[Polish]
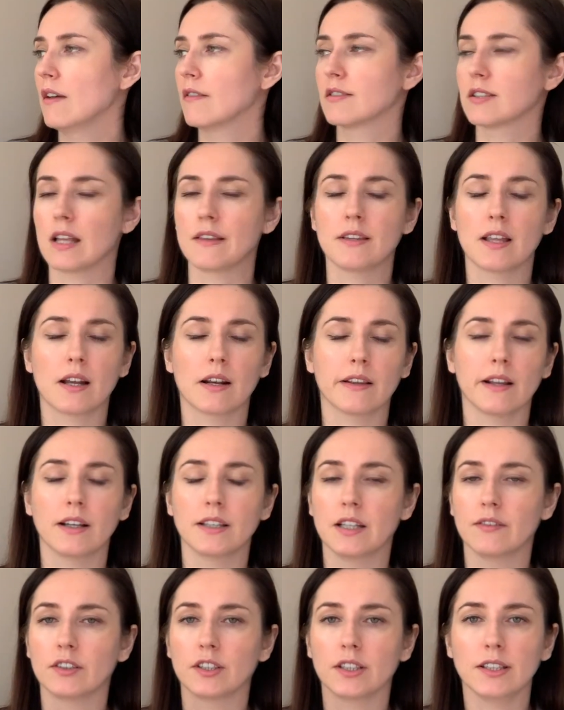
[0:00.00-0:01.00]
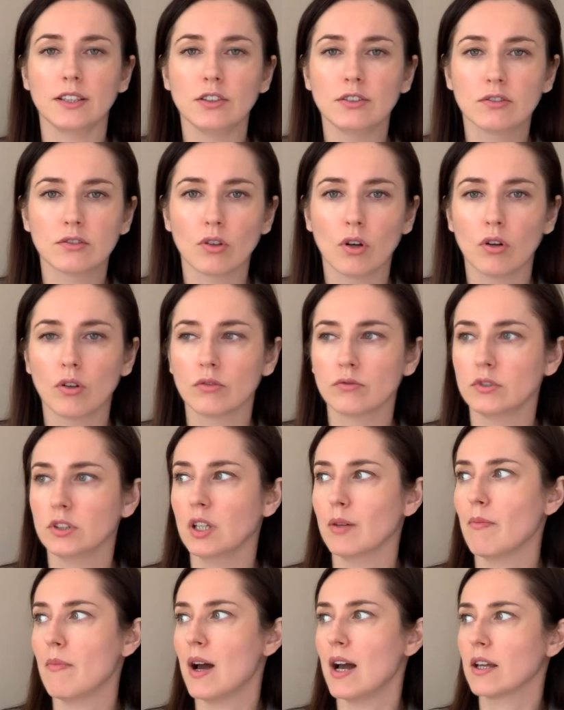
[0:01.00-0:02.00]
w standardach nawet ISO
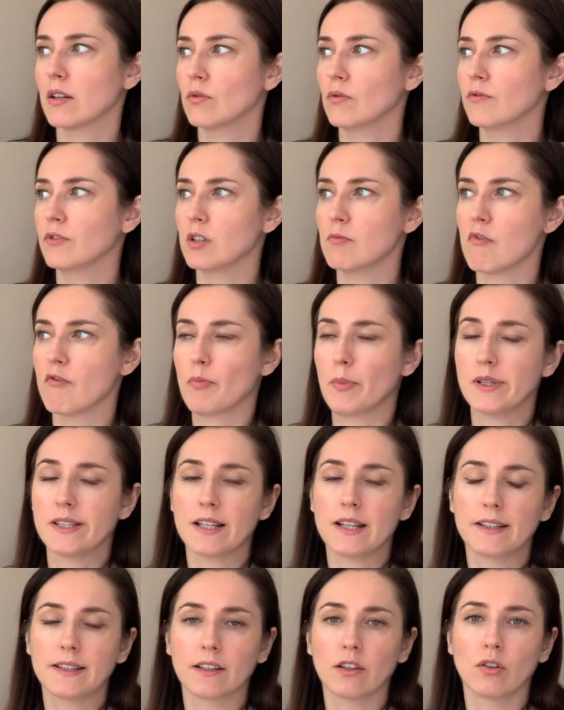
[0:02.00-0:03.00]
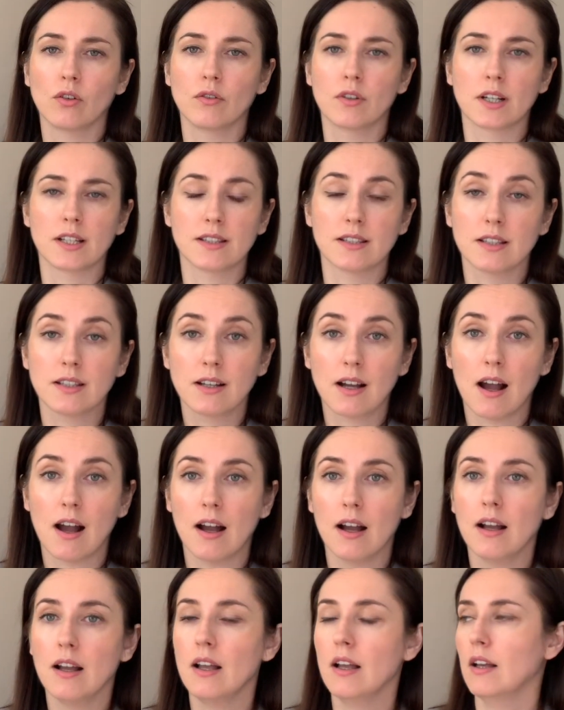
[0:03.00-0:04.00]
nie mają firmy wpisane takiego
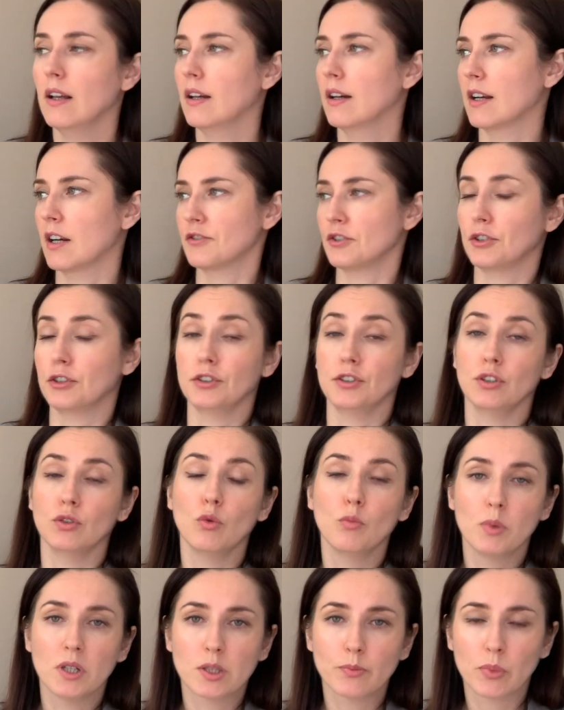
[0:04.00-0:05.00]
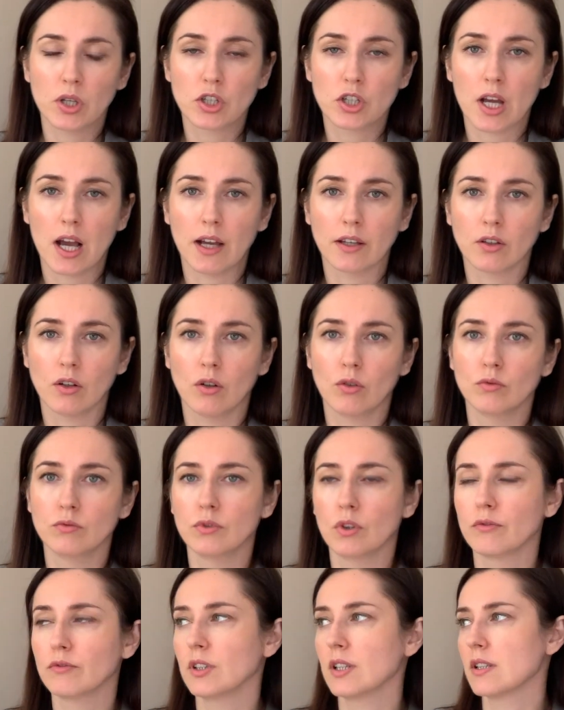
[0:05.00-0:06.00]
ryzyka, raczej się nie ubezpieczają,
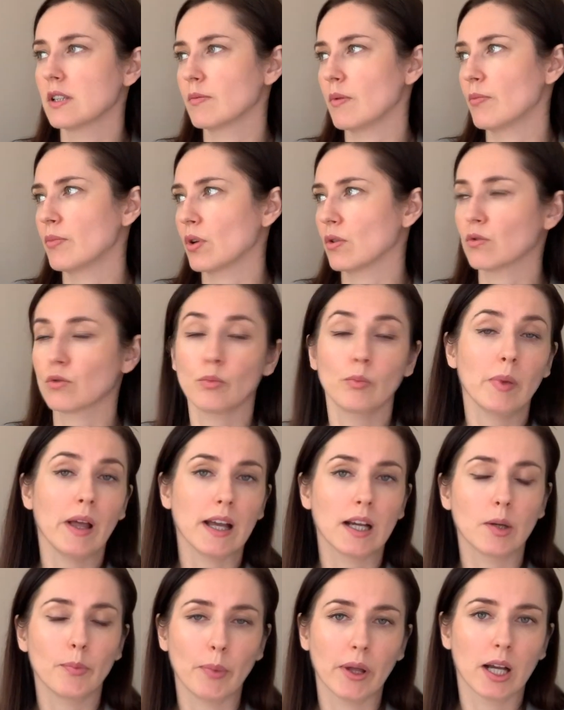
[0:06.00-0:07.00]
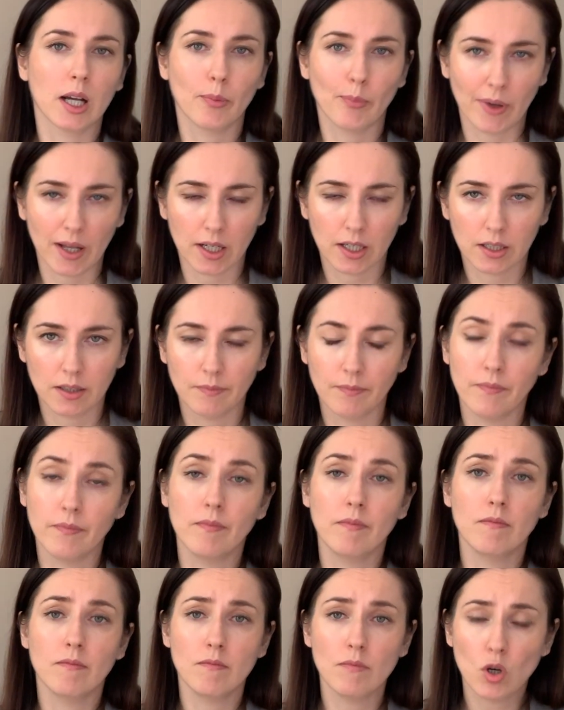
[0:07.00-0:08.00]
no więc po prostu pech, pech, pech.
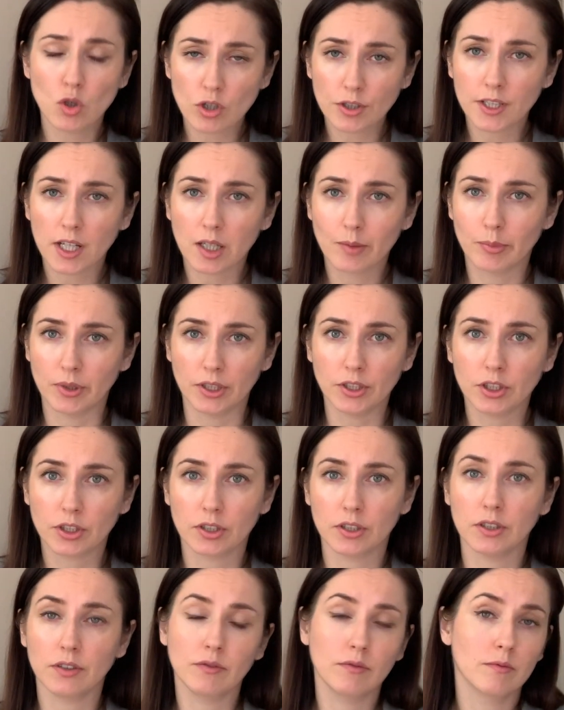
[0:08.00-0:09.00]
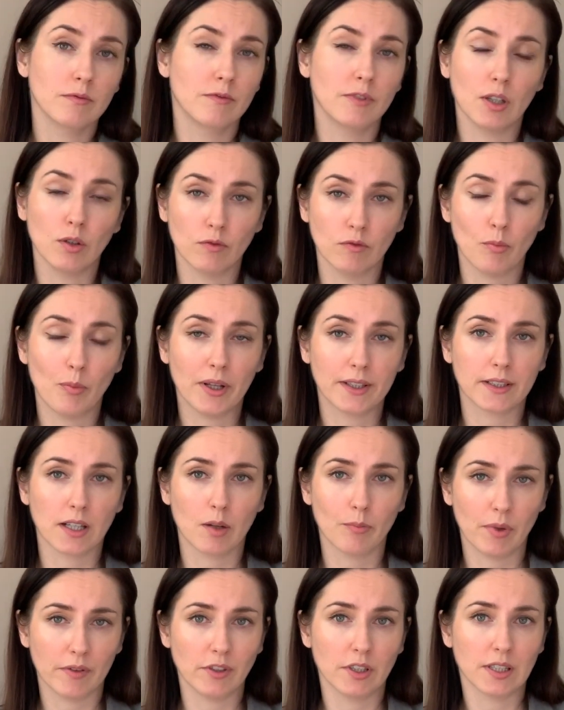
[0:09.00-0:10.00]
Może tak być i w wielu
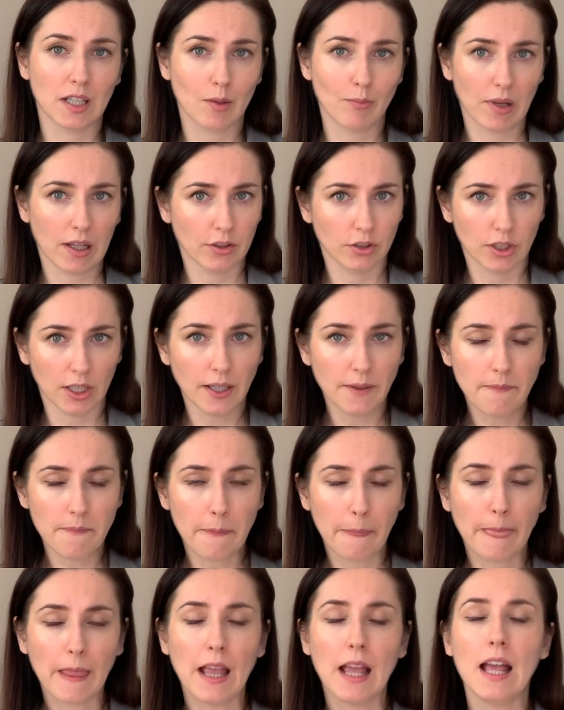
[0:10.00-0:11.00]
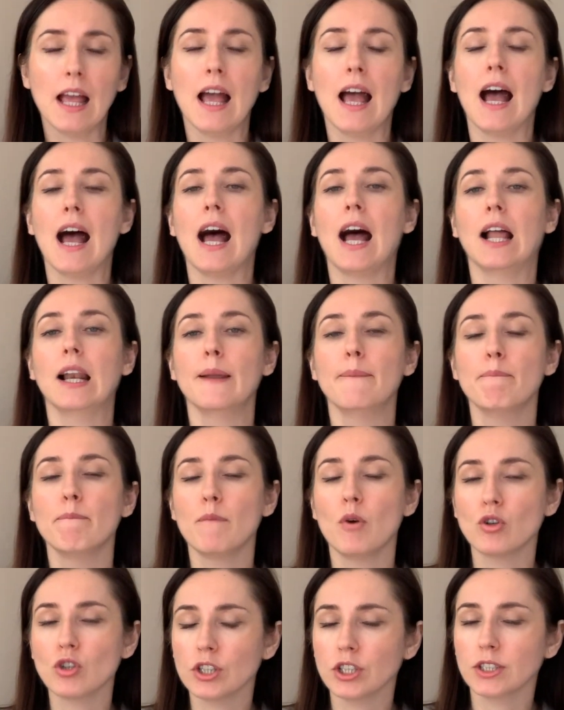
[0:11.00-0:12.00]
wypadkach pewnie tak będzie, ale
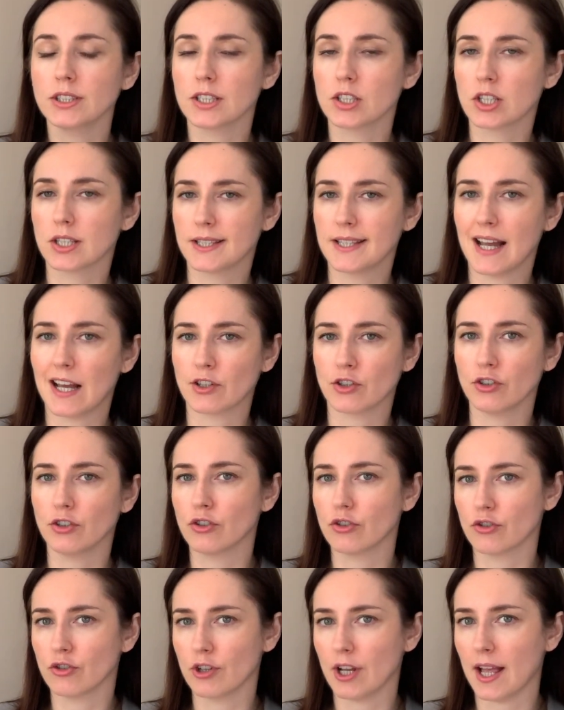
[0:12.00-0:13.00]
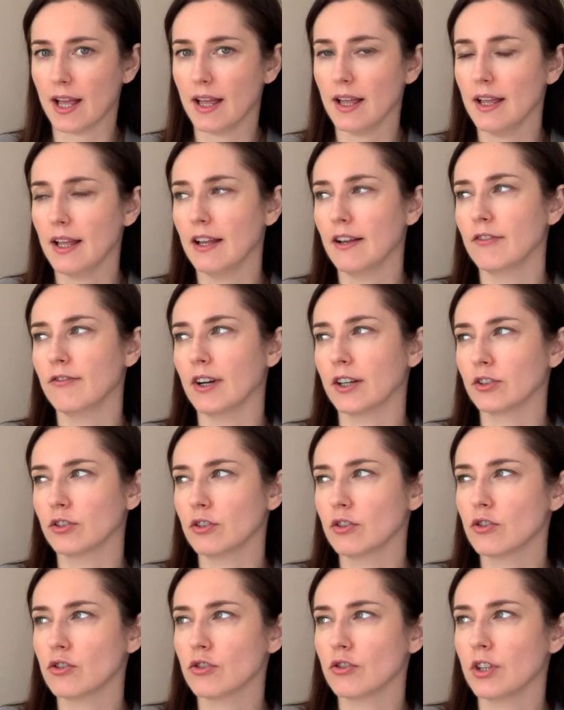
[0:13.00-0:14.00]
może się też zdarzyć, że
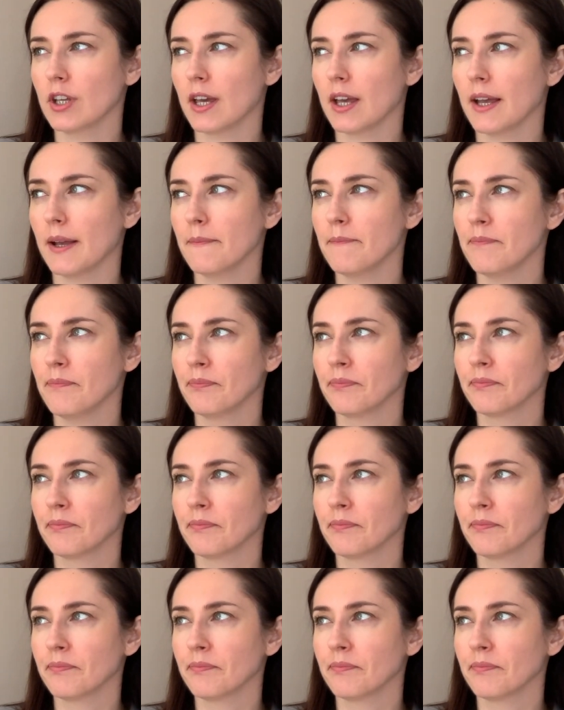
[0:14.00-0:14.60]
faktycznie